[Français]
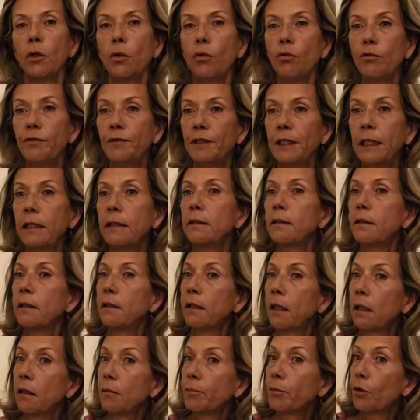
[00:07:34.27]
ou viennent
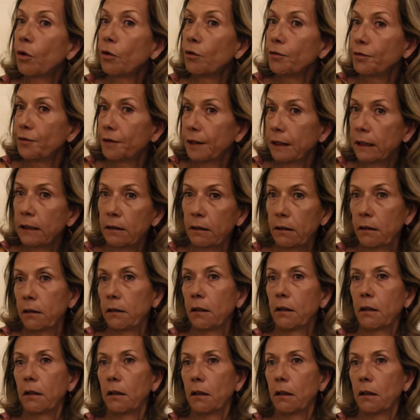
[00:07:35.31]
d'un prophète